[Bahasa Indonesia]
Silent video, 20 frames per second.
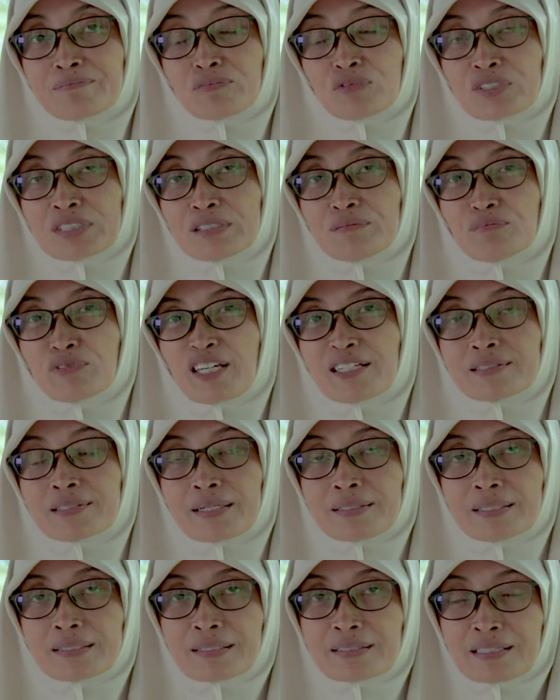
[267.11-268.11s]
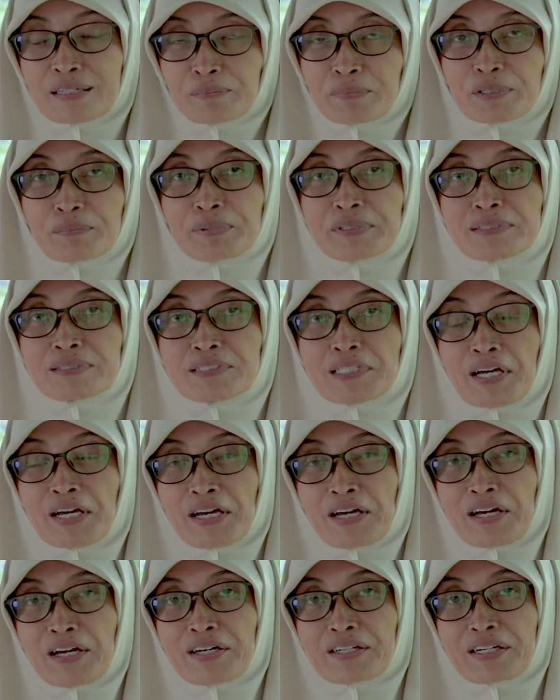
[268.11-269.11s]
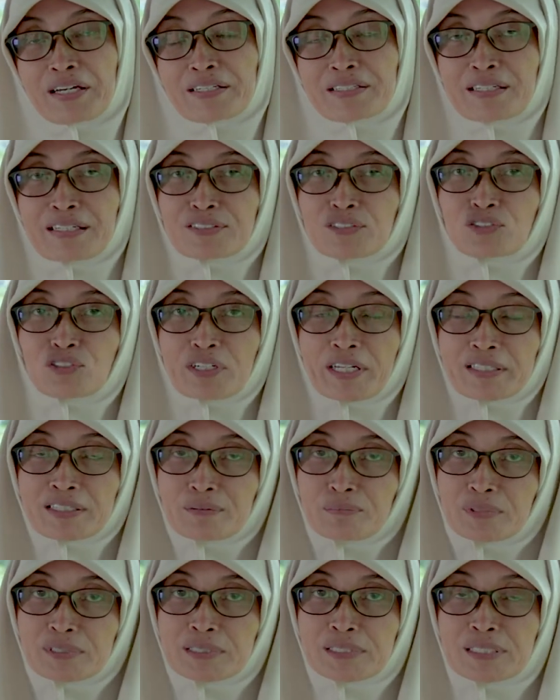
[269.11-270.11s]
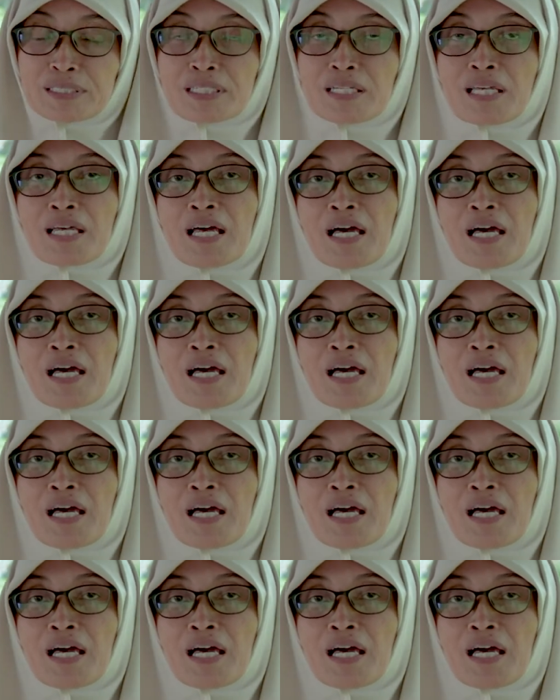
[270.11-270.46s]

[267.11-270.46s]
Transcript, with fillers: mungkin biasanya kita berpencar ada yang sholat di masjid